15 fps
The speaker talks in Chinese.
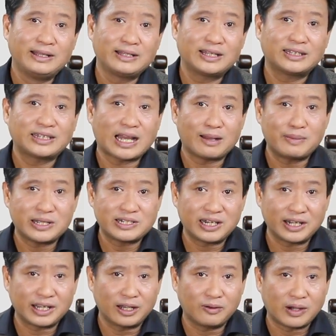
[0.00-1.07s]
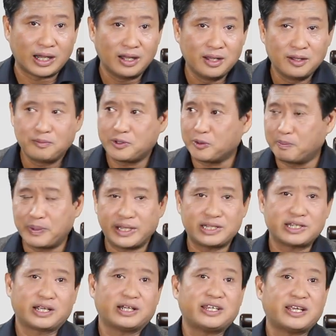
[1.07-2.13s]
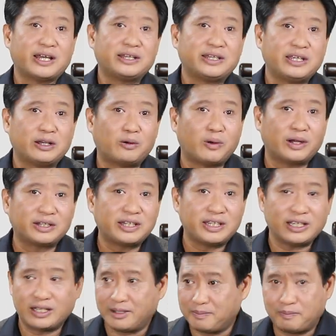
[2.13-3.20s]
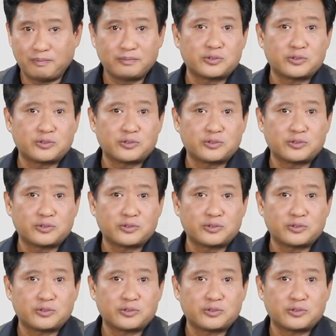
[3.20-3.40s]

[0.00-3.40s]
他打败仗以后啊，就被这个炎帝、皇帝呀，